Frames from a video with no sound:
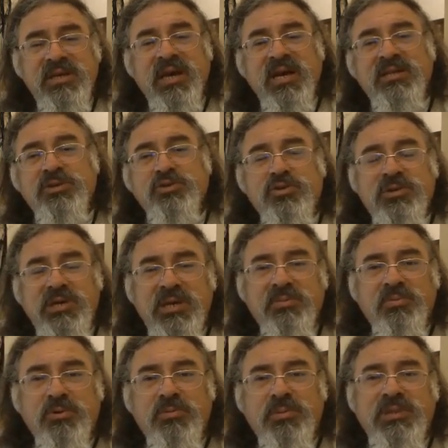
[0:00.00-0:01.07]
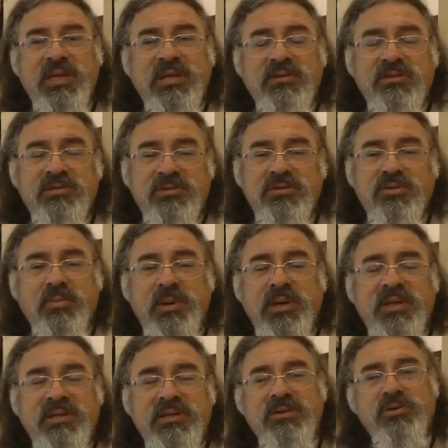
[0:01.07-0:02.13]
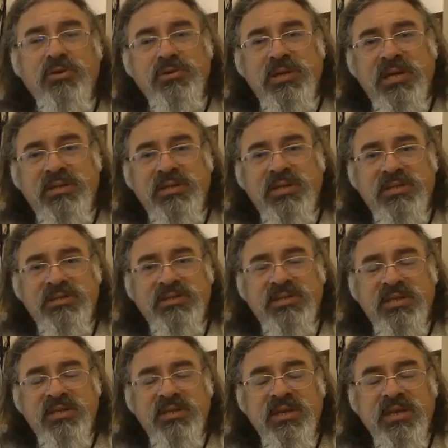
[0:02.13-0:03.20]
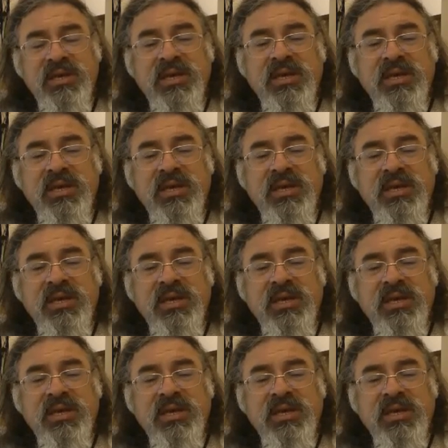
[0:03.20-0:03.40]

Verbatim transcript: Yağda çok kayıp olmadan toparladık, gönderdik hastayı.